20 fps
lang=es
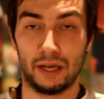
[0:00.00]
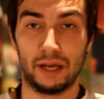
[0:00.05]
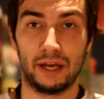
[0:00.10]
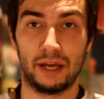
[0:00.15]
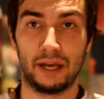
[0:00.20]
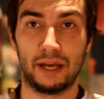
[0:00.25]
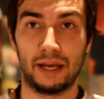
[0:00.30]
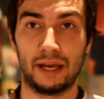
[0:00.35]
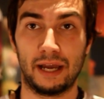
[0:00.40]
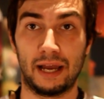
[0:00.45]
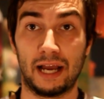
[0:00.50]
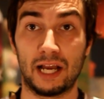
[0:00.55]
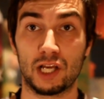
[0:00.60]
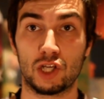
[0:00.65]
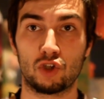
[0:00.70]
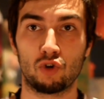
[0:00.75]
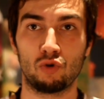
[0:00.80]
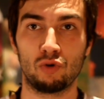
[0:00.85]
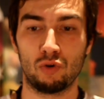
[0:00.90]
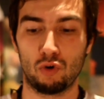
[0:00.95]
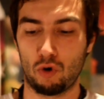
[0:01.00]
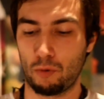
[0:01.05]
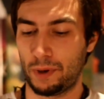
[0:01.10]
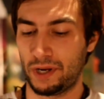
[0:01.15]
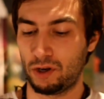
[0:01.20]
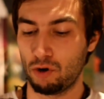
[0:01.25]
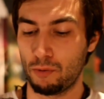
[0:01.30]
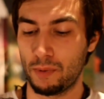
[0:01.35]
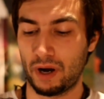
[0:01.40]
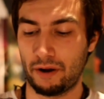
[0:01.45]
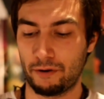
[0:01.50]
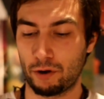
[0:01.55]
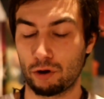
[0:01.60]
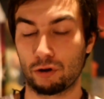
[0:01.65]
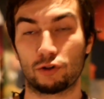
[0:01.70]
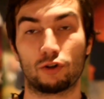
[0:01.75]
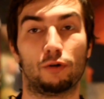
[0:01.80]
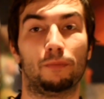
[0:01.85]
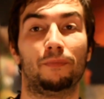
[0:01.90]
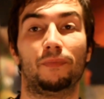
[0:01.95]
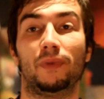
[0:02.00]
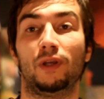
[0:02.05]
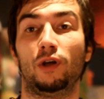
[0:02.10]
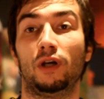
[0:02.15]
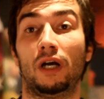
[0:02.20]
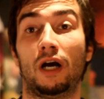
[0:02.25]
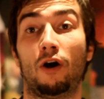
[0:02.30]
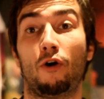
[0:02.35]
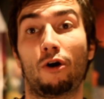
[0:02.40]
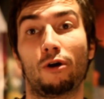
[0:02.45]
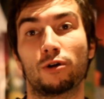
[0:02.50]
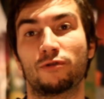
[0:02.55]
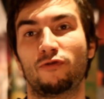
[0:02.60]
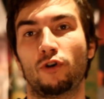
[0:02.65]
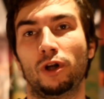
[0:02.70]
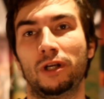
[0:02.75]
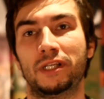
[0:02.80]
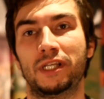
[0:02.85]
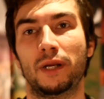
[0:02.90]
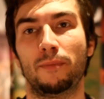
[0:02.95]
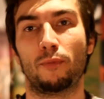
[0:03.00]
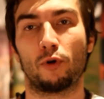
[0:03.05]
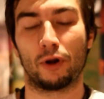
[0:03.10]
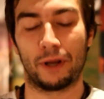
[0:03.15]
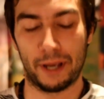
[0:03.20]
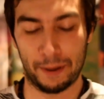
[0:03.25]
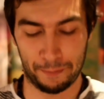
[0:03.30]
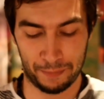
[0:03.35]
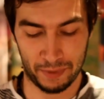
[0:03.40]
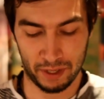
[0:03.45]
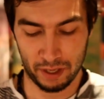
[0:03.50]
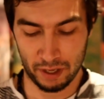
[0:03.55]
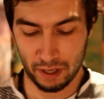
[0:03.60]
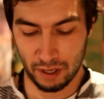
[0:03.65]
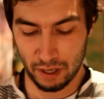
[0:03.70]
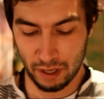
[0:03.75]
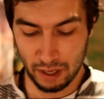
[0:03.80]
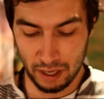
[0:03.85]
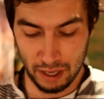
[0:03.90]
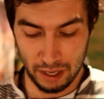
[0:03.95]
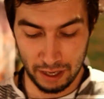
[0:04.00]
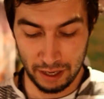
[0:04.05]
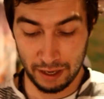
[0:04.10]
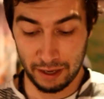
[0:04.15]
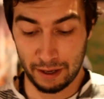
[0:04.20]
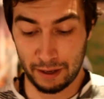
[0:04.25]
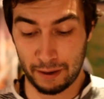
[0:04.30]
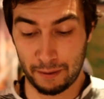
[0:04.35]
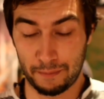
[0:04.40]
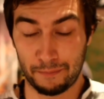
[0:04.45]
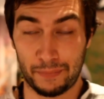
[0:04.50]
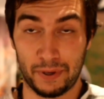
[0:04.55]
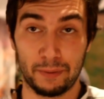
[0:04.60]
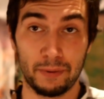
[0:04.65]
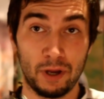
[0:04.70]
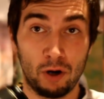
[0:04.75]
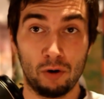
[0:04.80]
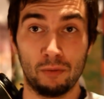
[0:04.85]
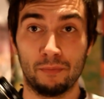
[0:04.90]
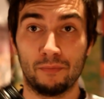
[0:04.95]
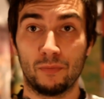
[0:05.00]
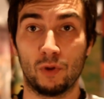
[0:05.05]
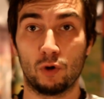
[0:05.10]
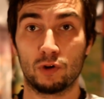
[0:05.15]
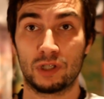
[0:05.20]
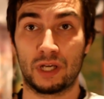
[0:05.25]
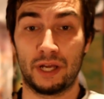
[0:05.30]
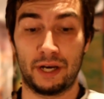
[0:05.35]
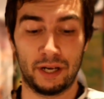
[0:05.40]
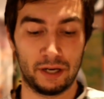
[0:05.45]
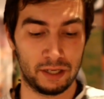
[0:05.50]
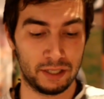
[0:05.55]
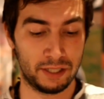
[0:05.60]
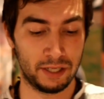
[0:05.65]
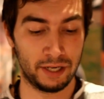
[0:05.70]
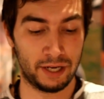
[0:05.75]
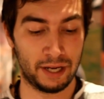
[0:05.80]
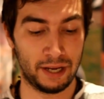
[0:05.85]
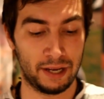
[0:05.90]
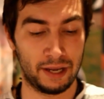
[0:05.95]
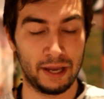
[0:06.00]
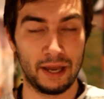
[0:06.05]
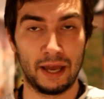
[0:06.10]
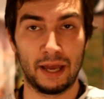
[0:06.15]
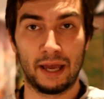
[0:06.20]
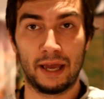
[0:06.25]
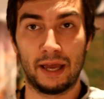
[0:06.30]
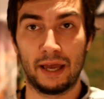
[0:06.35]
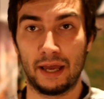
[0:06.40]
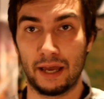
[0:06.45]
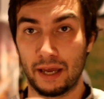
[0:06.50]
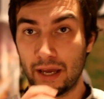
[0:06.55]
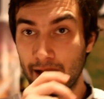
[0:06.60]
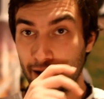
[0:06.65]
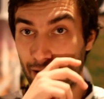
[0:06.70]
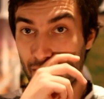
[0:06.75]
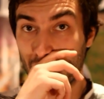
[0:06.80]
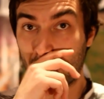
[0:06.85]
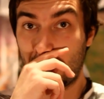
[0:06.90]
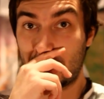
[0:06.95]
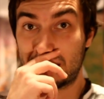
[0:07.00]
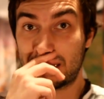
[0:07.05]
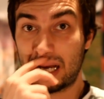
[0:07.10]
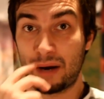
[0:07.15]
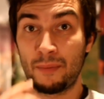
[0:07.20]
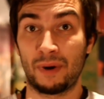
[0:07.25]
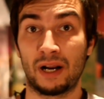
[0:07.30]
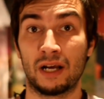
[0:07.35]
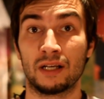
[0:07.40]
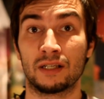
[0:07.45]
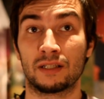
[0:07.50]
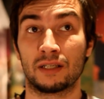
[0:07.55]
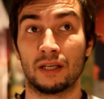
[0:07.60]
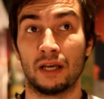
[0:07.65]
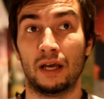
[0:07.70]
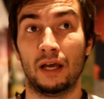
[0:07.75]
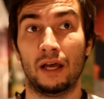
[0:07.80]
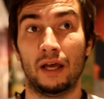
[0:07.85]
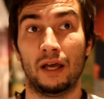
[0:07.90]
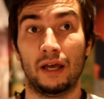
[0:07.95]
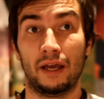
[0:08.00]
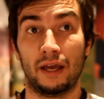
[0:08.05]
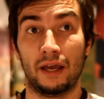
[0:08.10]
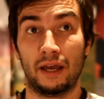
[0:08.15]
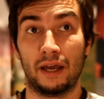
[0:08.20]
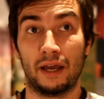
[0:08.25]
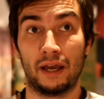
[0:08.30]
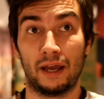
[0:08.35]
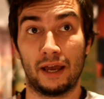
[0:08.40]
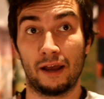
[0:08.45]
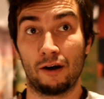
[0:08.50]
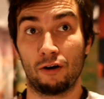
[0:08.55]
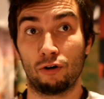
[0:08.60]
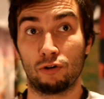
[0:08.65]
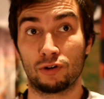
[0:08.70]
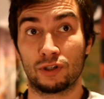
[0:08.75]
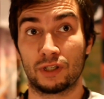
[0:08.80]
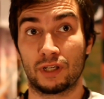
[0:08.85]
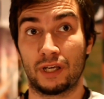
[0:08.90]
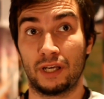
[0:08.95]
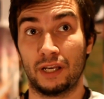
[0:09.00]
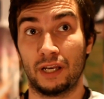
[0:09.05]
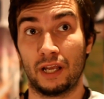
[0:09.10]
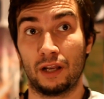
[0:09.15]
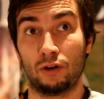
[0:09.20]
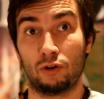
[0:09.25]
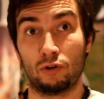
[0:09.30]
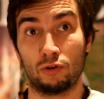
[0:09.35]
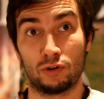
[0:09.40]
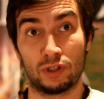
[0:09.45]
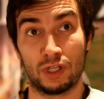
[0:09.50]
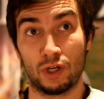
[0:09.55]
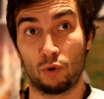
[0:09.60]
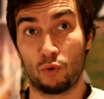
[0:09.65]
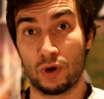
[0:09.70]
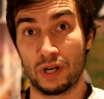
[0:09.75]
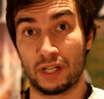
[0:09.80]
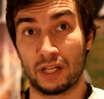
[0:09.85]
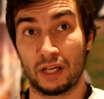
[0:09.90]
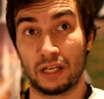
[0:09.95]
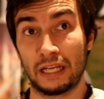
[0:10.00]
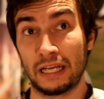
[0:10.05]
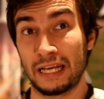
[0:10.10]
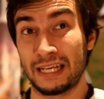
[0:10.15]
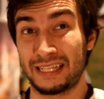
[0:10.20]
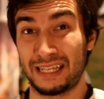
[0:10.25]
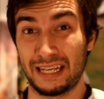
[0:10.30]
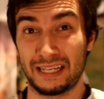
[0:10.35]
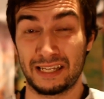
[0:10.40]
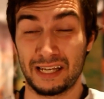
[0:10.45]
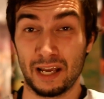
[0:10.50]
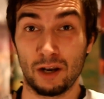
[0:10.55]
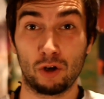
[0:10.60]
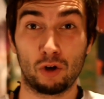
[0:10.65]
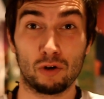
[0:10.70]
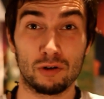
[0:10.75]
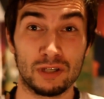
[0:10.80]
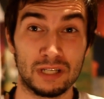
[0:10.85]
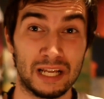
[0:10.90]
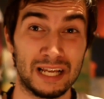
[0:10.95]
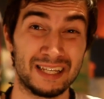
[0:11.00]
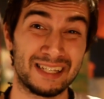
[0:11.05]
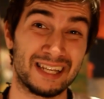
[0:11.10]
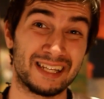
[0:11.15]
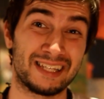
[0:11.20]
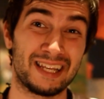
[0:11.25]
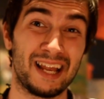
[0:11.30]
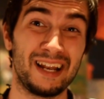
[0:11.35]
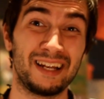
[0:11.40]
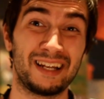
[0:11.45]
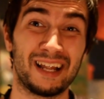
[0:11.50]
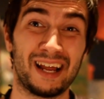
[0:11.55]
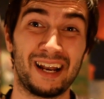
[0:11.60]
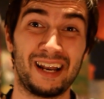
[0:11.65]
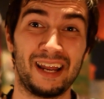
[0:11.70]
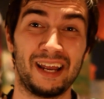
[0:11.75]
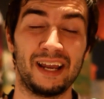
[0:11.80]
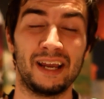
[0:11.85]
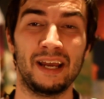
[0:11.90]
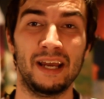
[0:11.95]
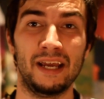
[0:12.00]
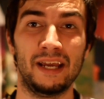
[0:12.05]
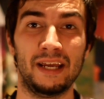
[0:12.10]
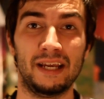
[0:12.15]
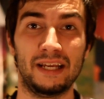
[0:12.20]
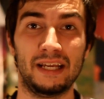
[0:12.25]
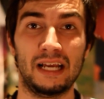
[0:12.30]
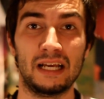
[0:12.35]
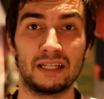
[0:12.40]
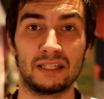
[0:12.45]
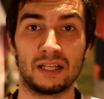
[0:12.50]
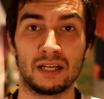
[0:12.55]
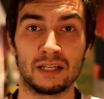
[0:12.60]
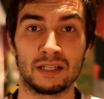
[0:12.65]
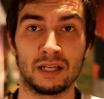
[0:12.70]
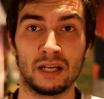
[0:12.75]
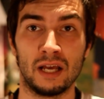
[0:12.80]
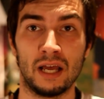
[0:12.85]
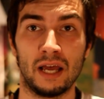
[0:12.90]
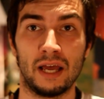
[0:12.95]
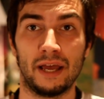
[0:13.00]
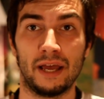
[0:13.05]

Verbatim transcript: Eh, es un objetivo maravilloso y ahora os voy a decir por qué. Eh, primero, os quería decir que con las cámaras EOS 550D, 600D, 60D y estas,